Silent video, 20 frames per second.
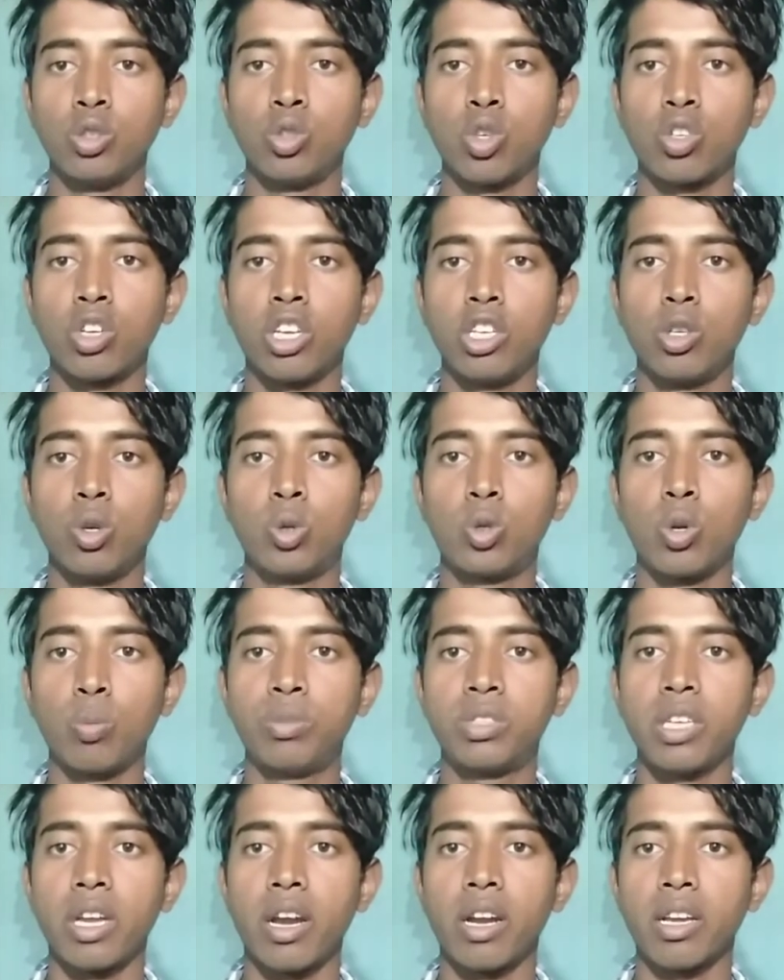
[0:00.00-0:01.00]
जो कि
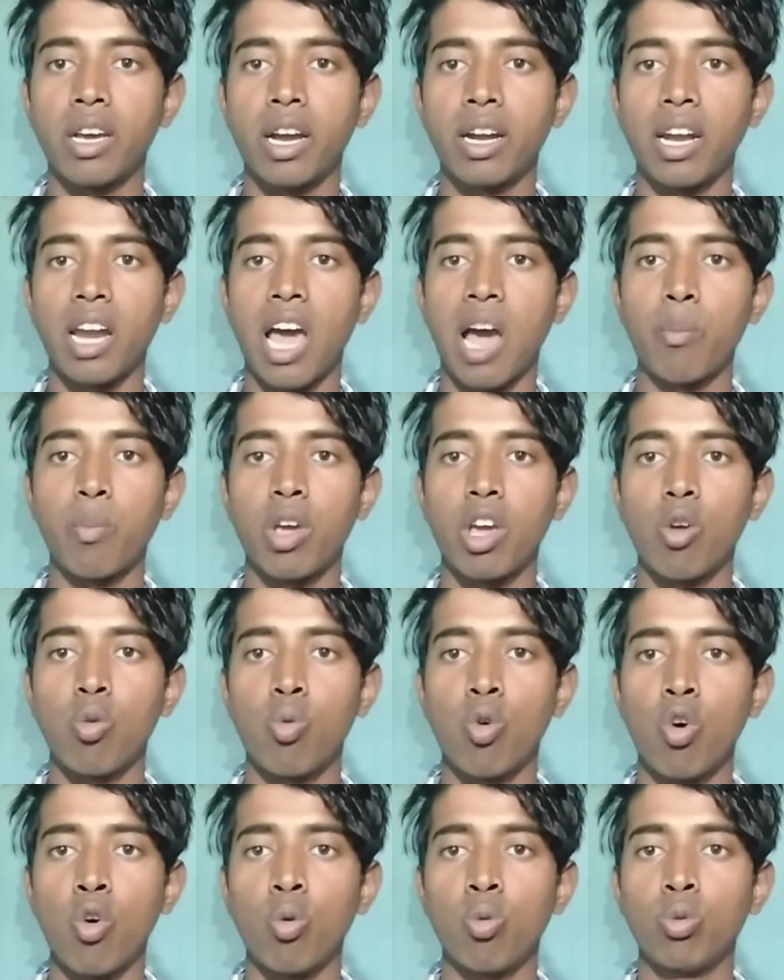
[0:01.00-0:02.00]
यूट्यूब चैनल का नाम है
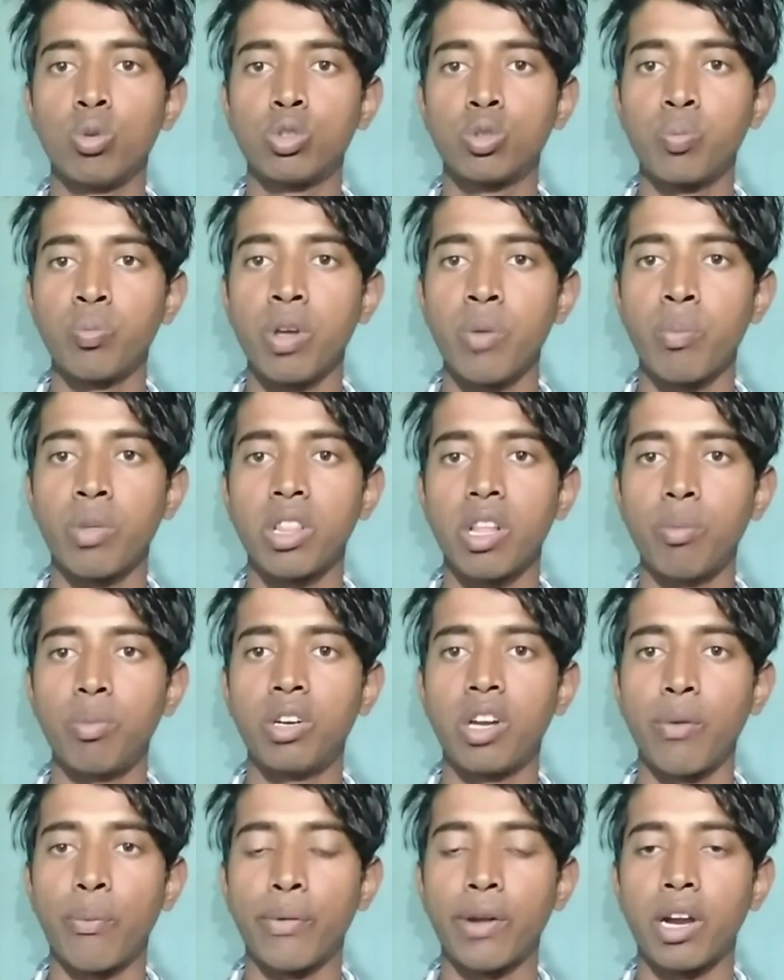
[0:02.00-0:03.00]
वो उसमें
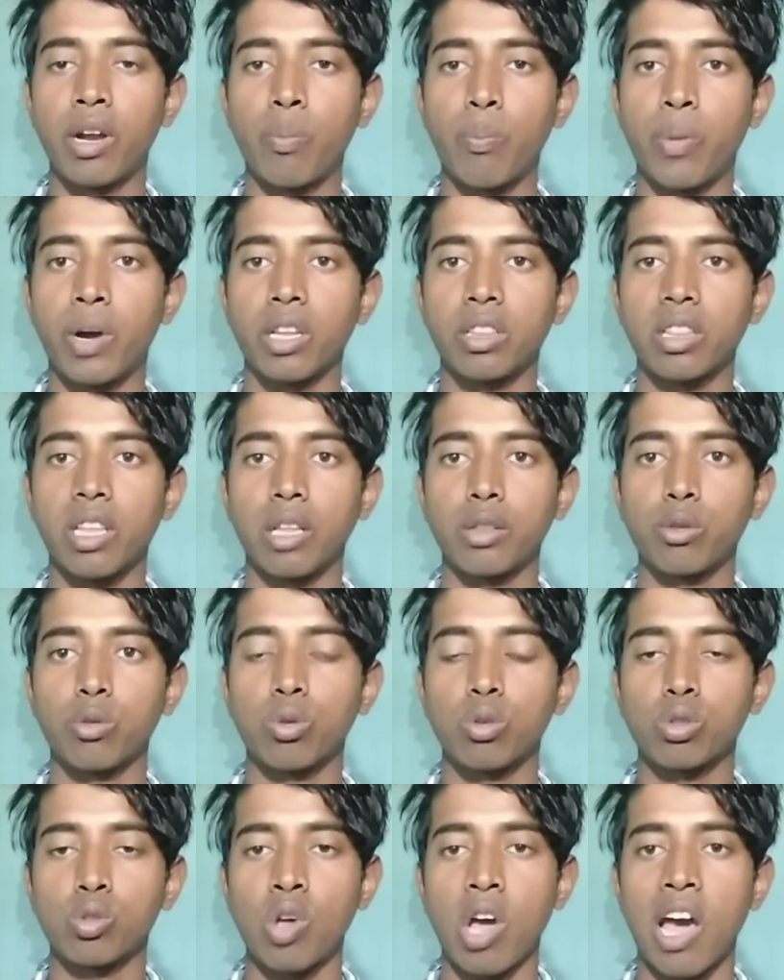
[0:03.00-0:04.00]
मतलब डिफरेंट पड़ता था
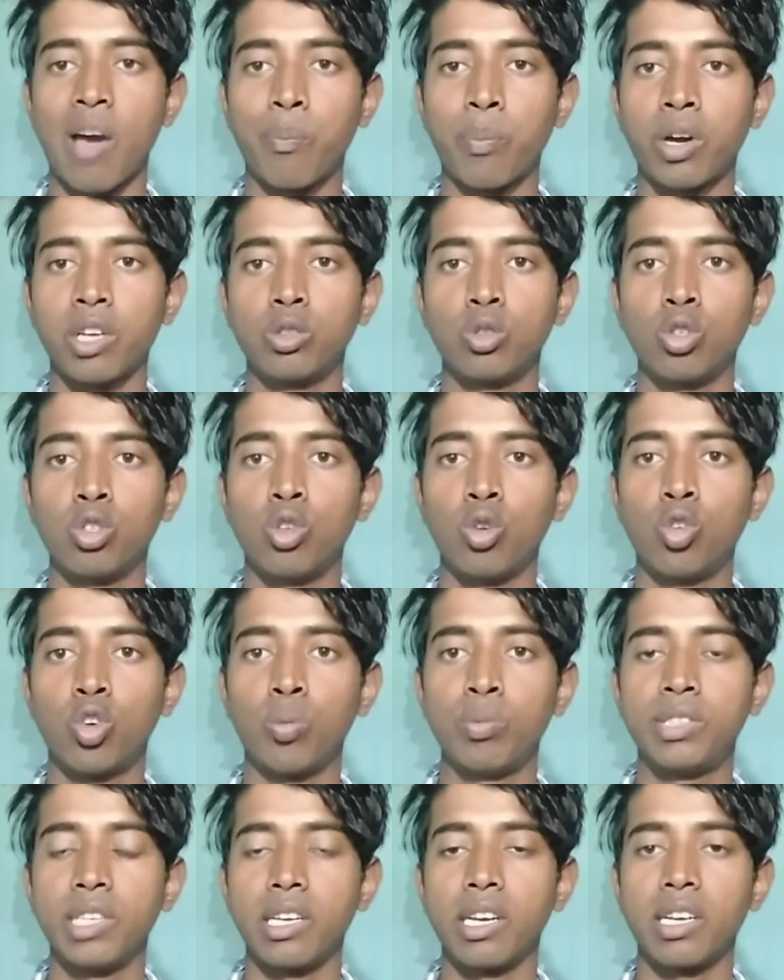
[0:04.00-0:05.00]
दोस्तों आपका जो
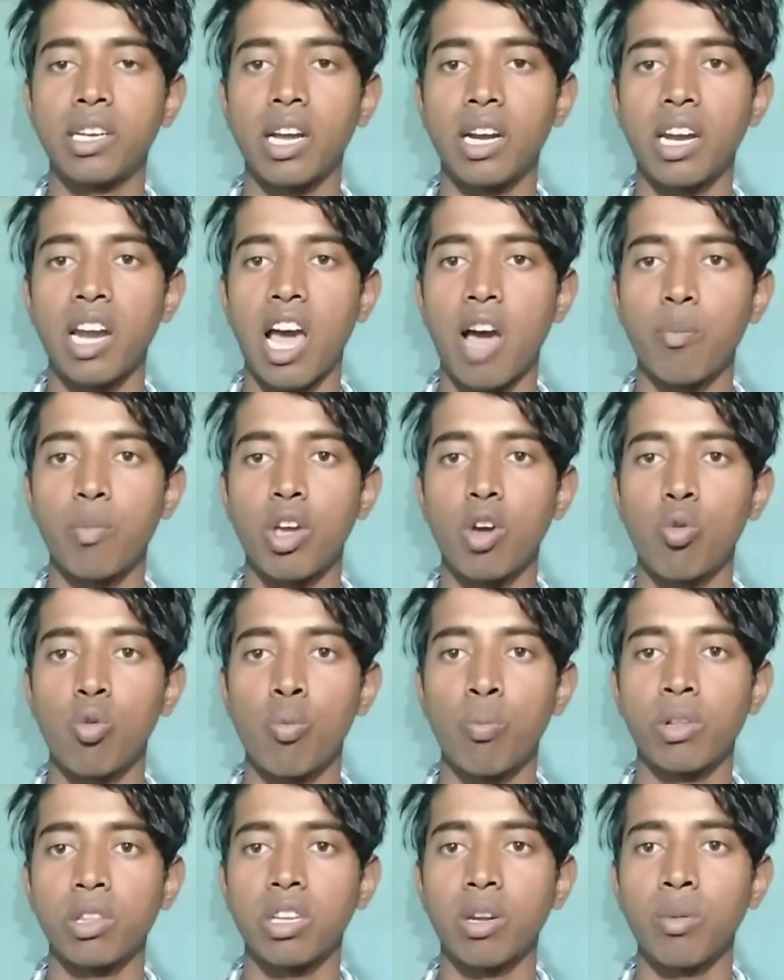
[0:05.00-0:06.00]
यूट्यूब चैनल का नाम है
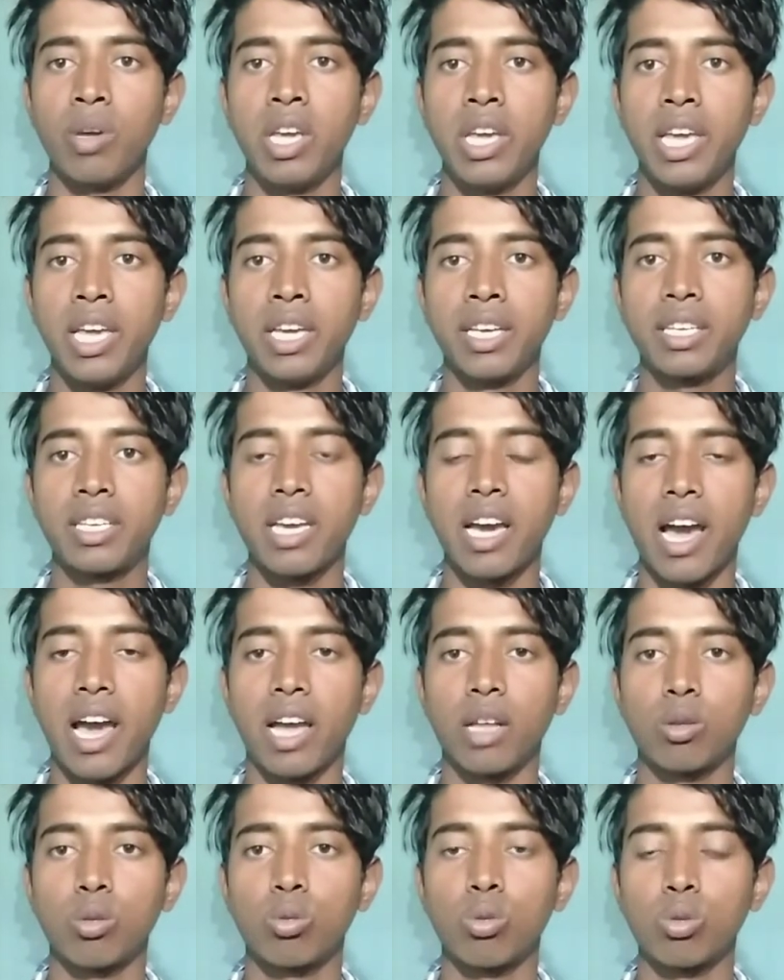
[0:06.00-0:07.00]
वो मतलब क्या
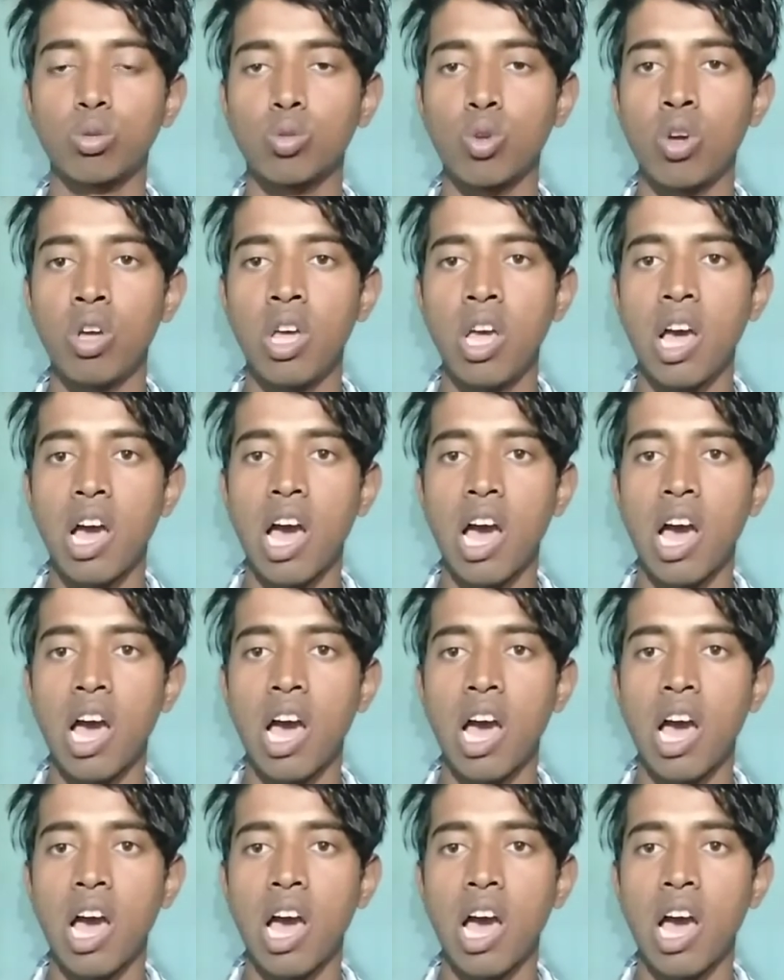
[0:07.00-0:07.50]
है दोस्तों